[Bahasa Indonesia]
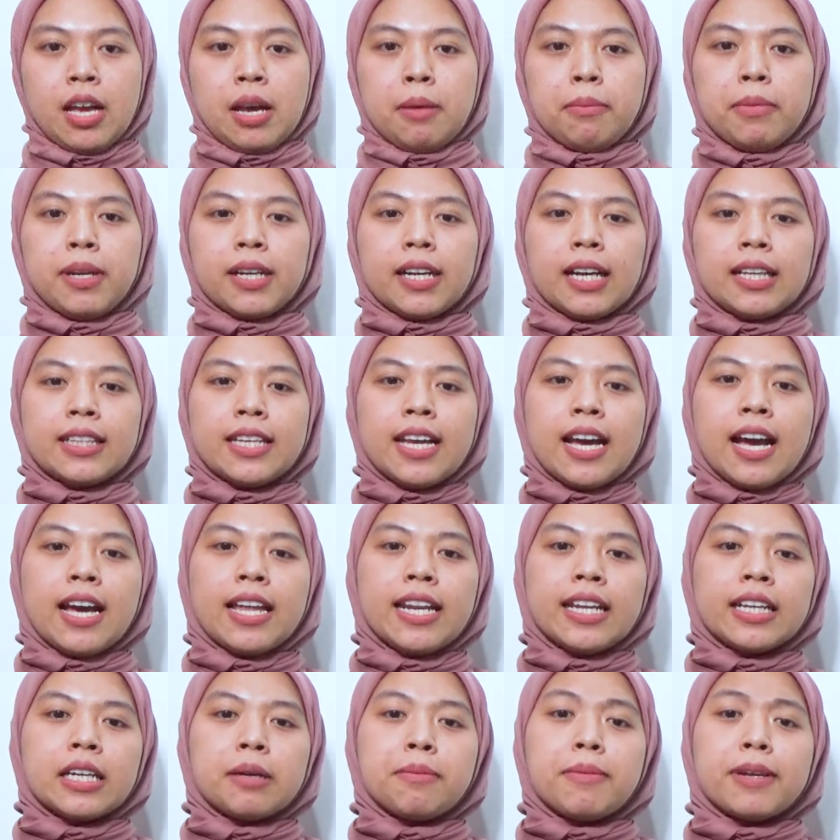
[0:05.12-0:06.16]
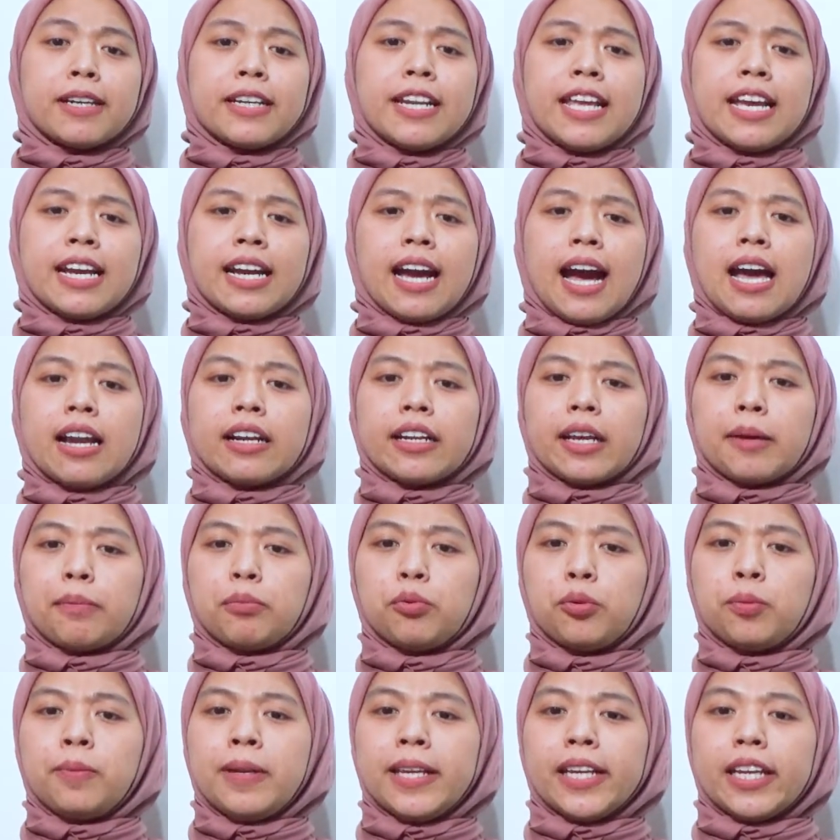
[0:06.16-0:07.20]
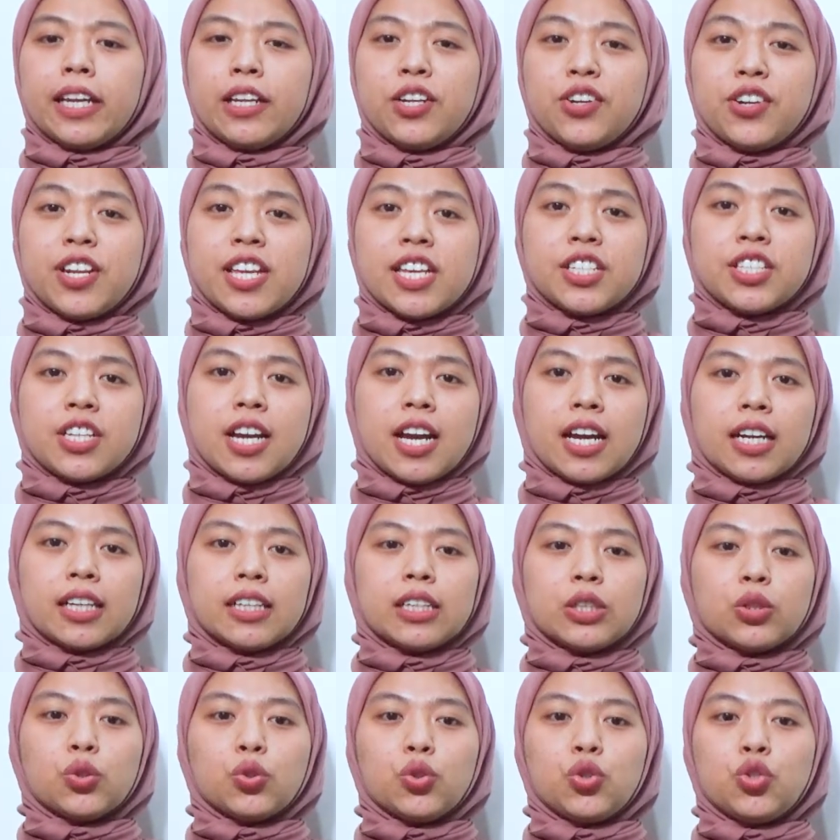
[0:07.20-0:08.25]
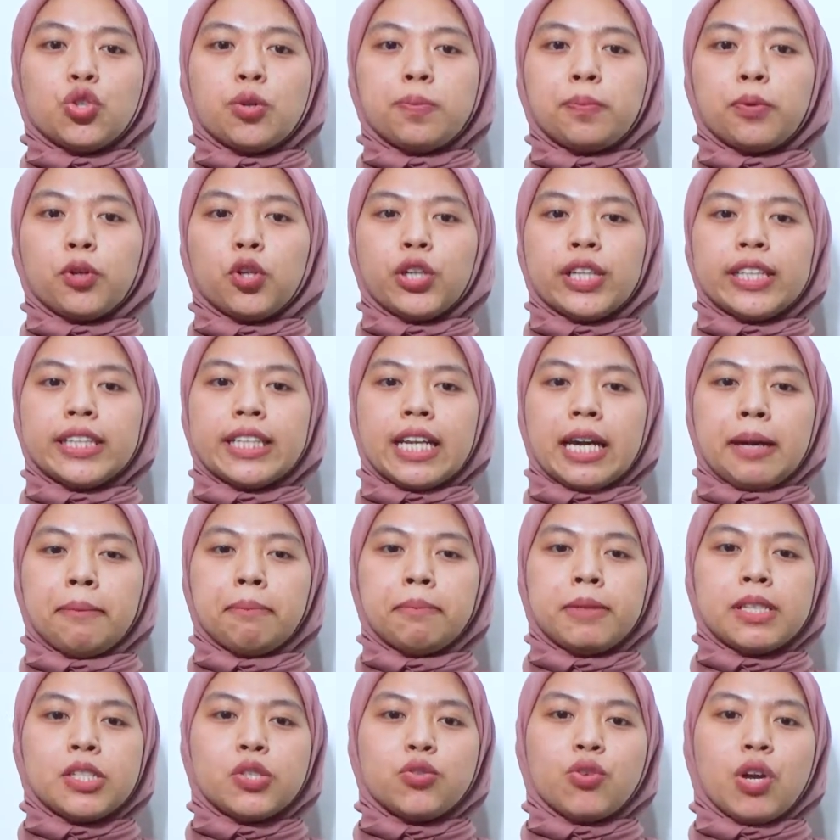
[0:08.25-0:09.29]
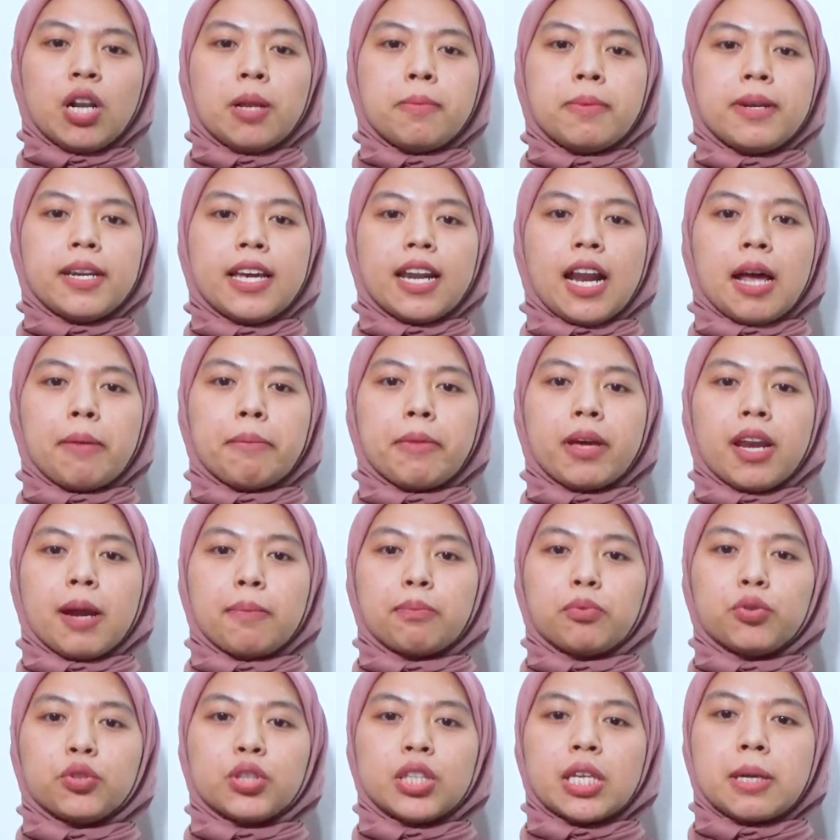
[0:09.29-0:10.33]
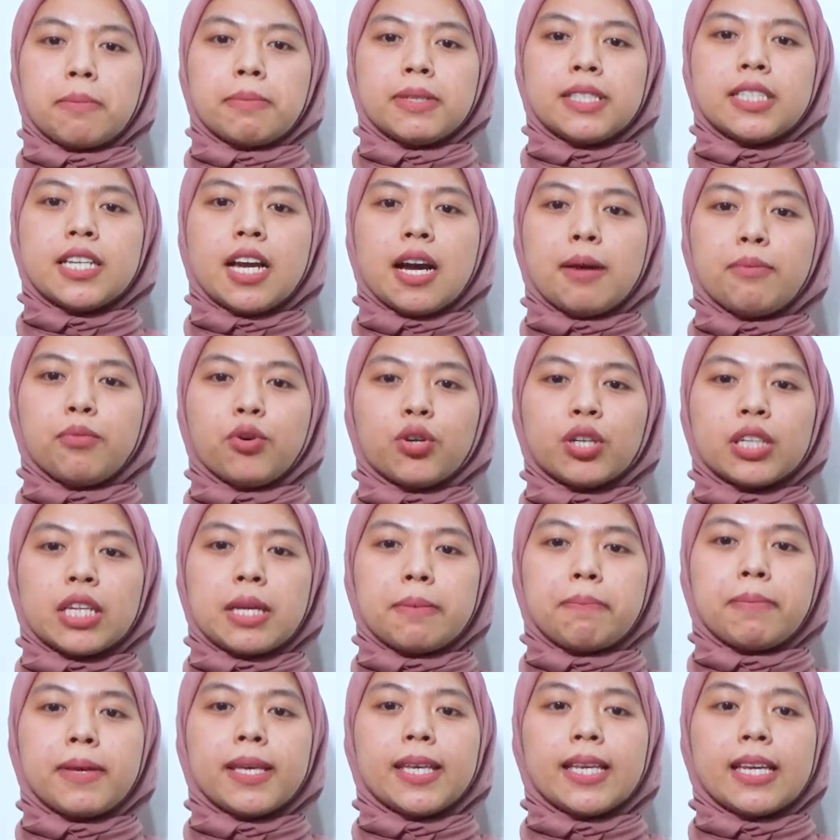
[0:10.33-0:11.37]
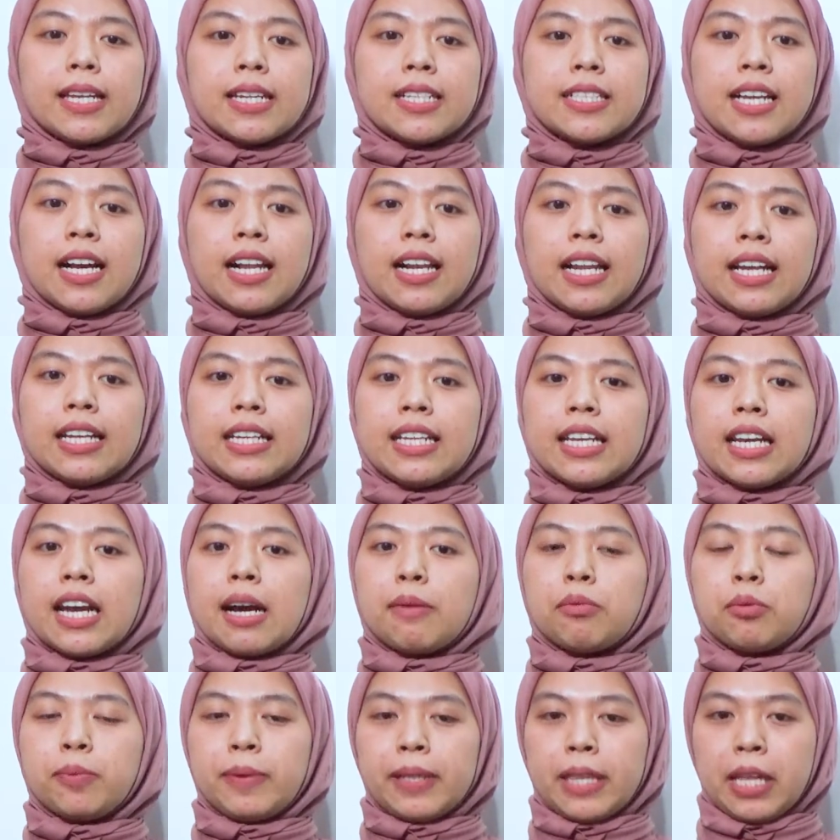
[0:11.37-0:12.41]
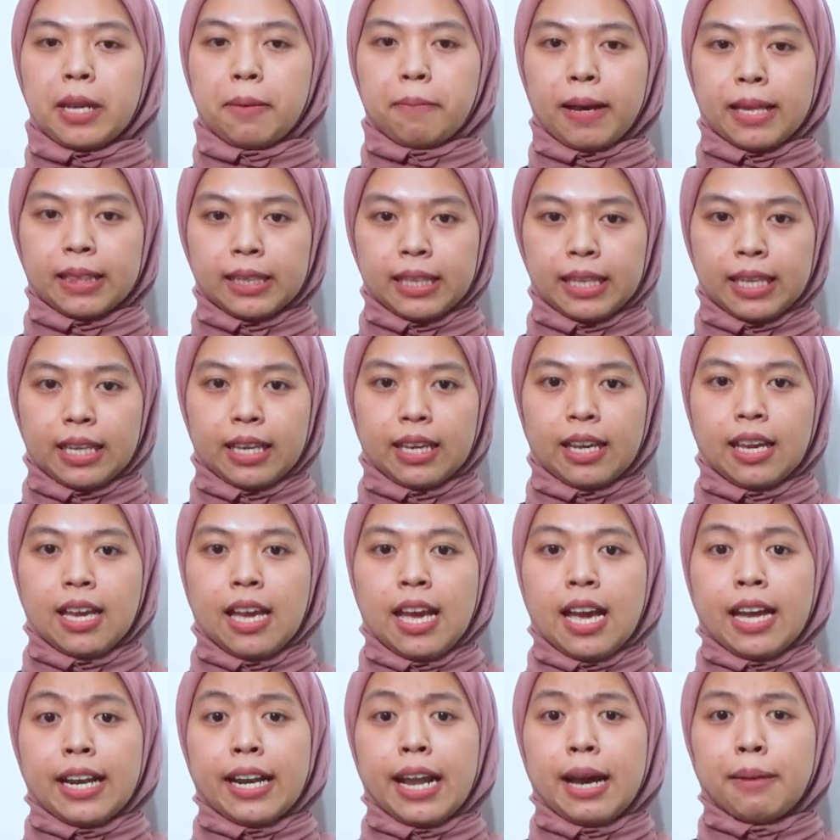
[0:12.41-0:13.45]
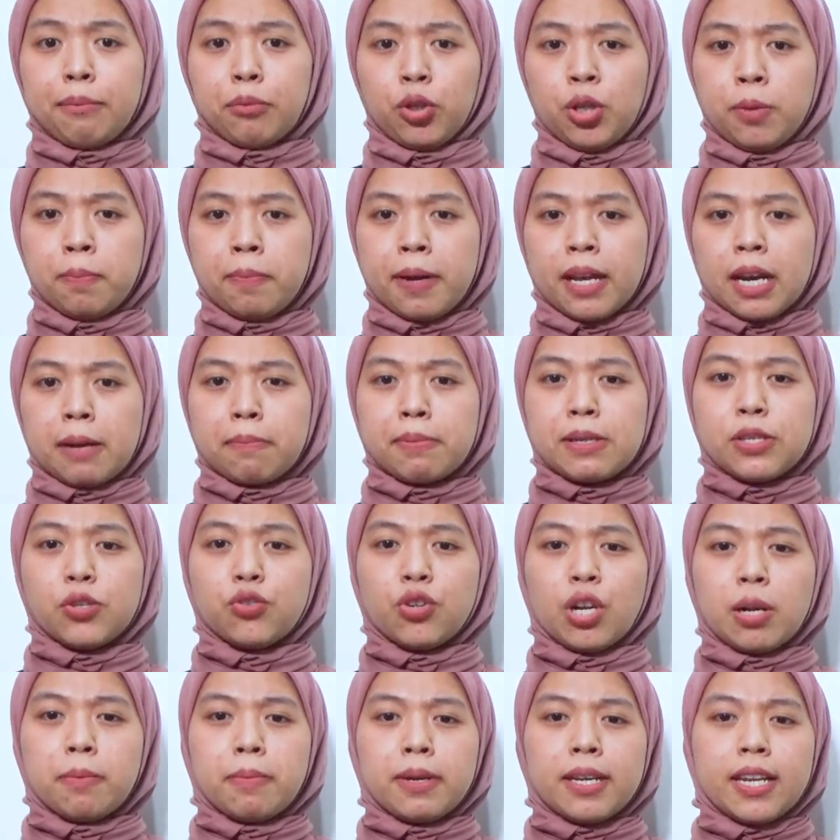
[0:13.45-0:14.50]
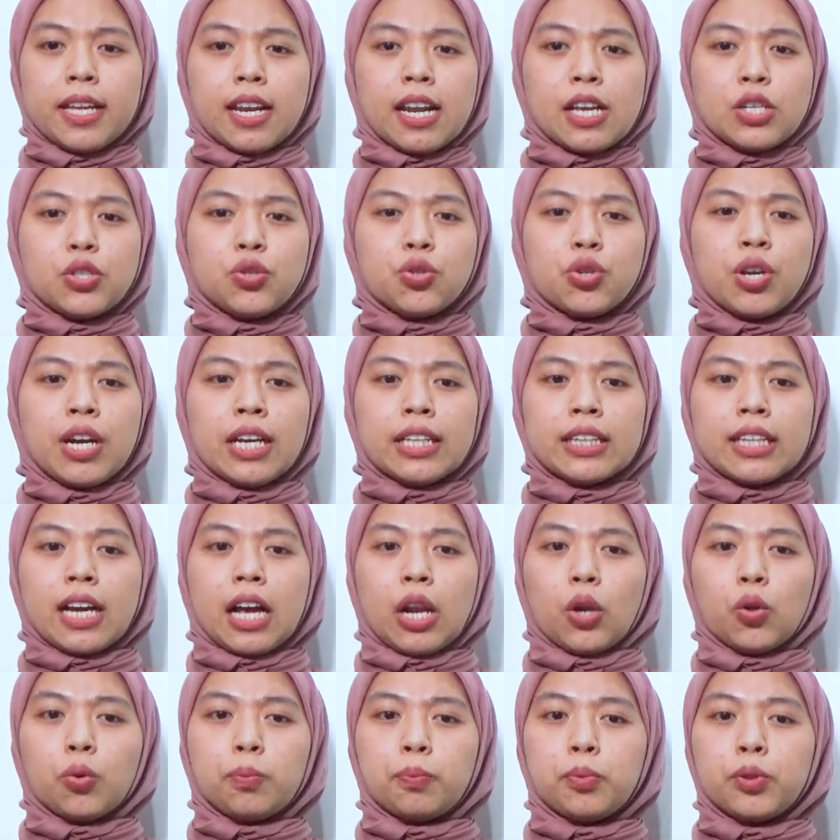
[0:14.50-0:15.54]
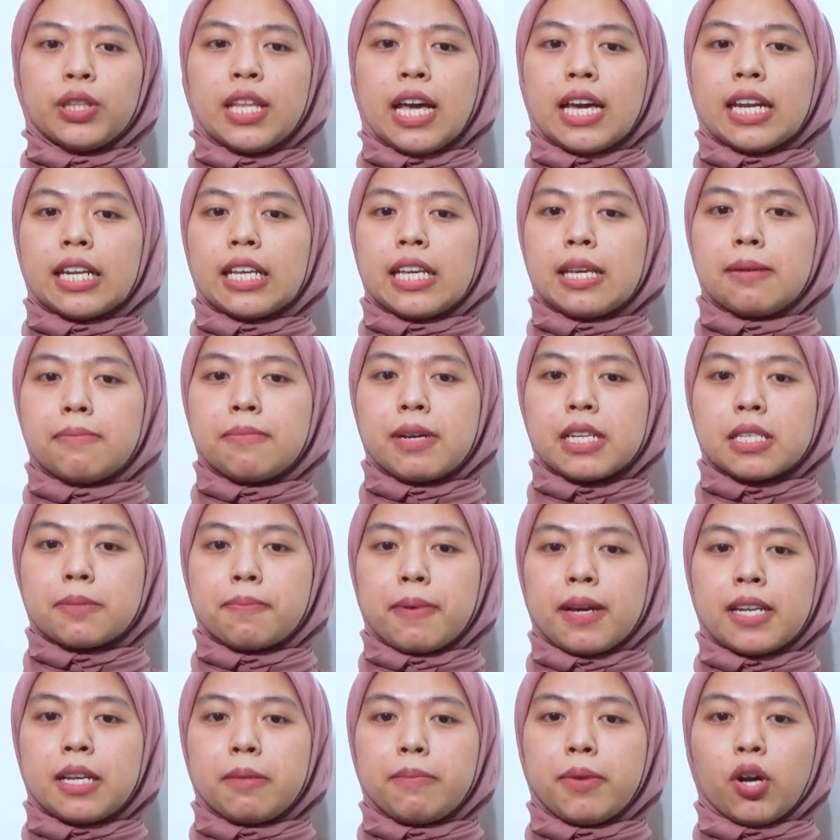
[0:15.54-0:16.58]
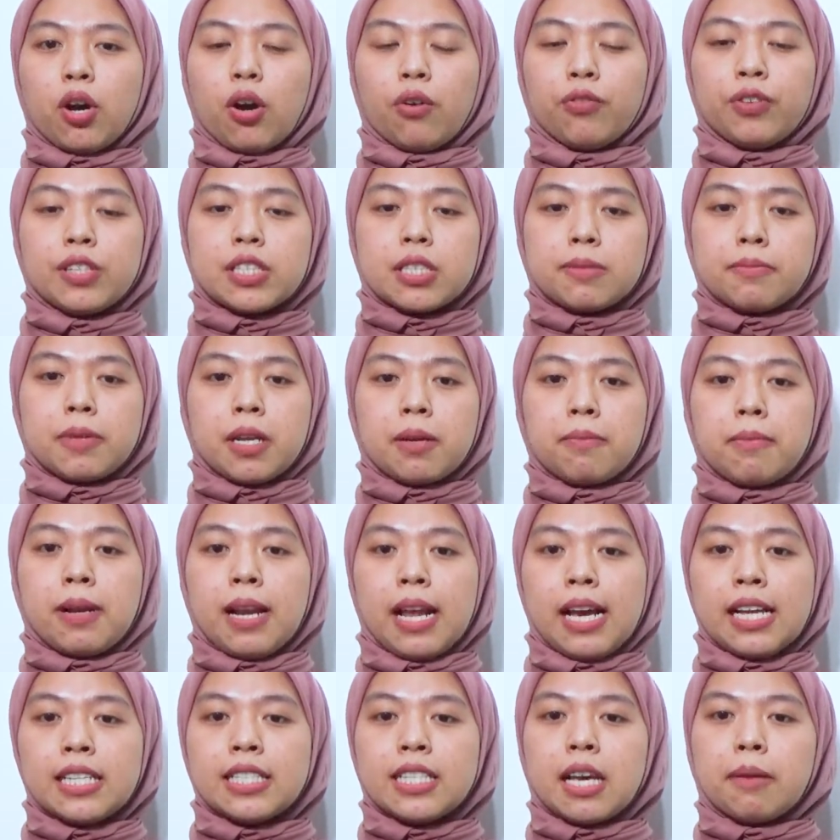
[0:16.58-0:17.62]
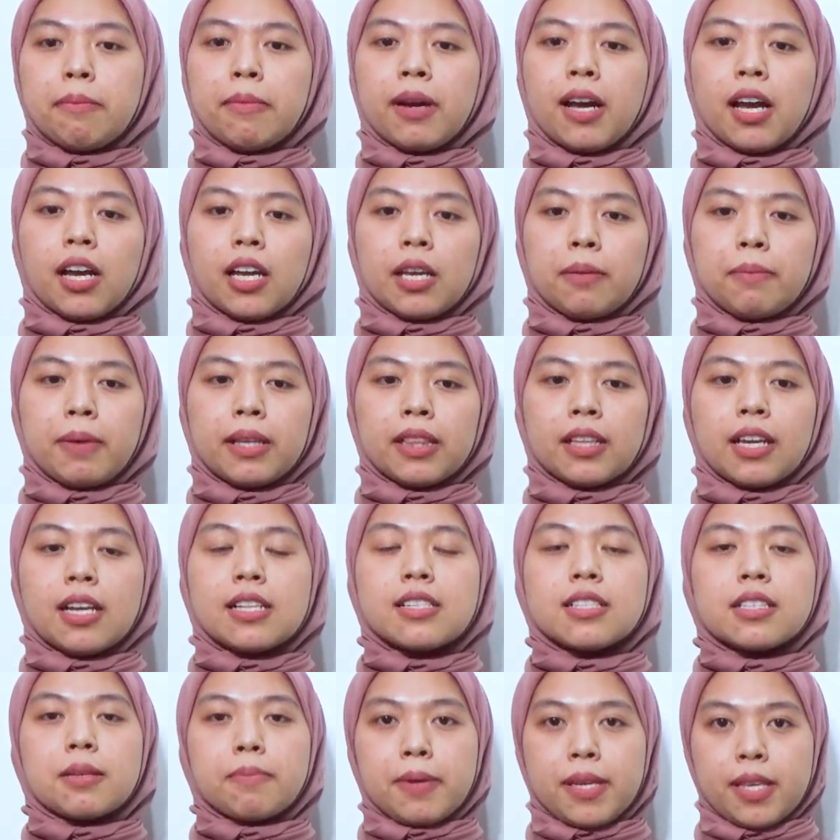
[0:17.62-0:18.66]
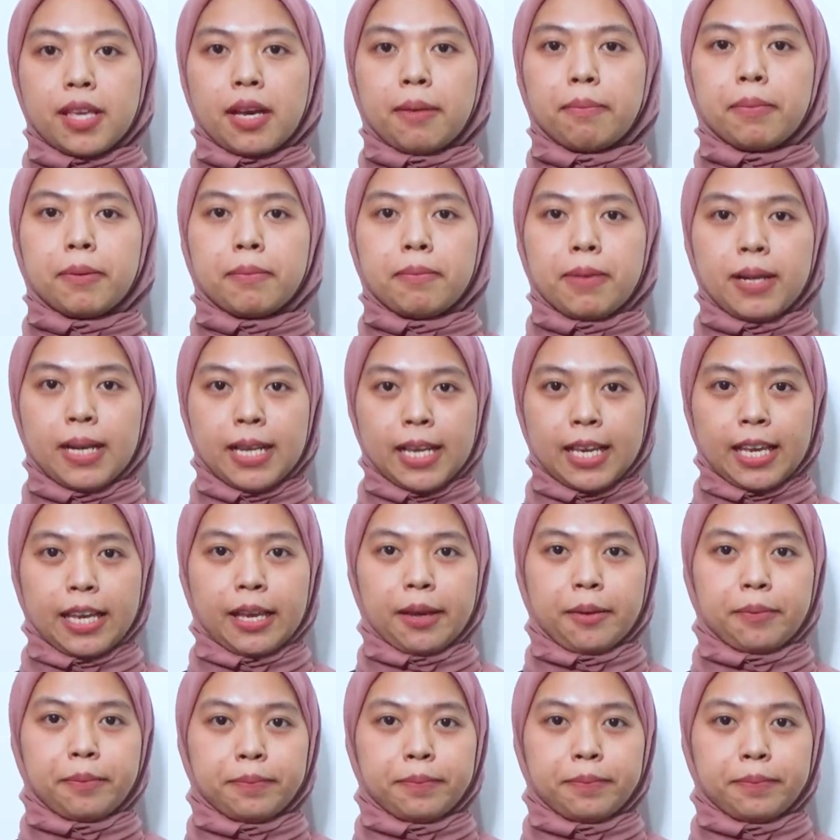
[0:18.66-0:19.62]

Mendekati hari kemerdekaan Republik Indonesia ke-76, penjual bendera merah putih menjamur di pinggir jalan di Kabupaten Pati. Namun, para penjual bendera juga tak luput dari imbas pandemi COVID-19 yang mengakibatkan sepinya pembeli.